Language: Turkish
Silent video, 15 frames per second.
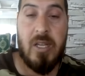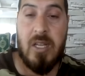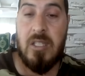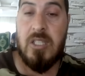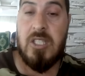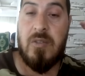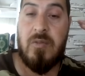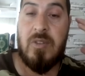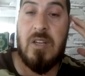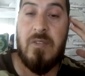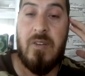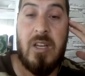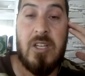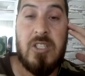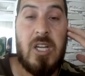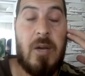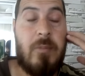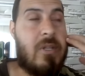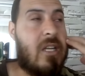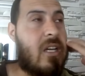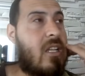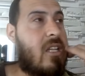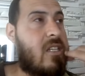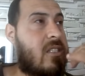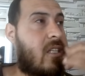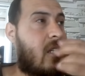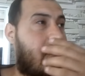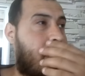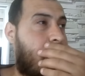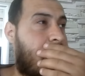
girdi şifreyi falan şey yaptı arkadaşlar.